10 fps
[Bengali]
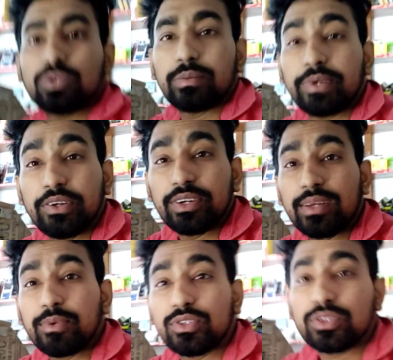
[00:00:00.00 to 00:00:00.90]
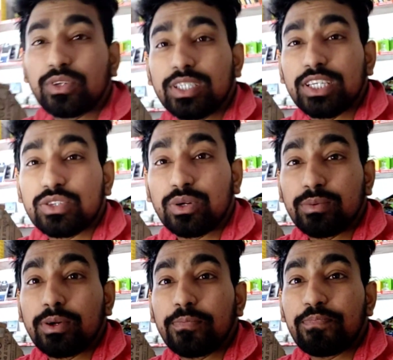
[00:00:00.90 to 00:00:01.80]
সেই ভিডিওটা এ পর্যন্তই শেষ
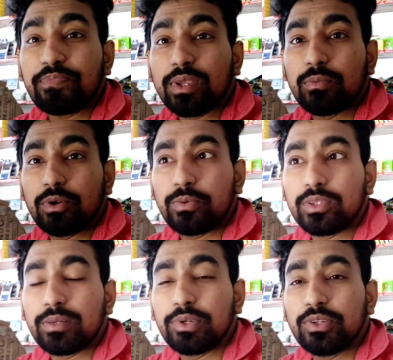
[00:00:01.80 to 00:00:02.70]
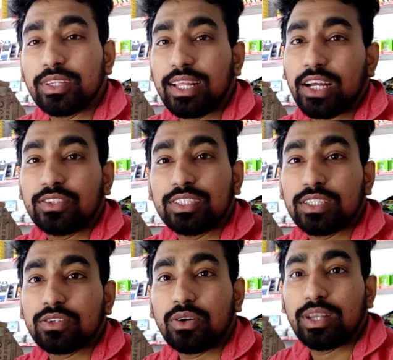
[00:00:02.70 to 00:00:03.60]
করব পরবর্তী ভিডিওতে দেখা হচ্ছে
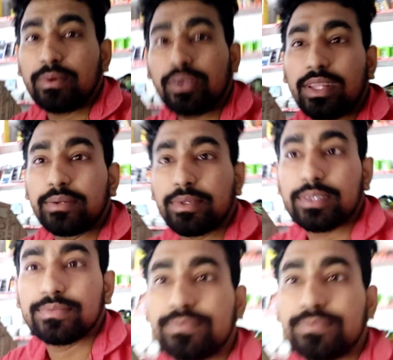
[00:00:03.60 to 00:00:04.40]
সকলেই ভালো থাকবে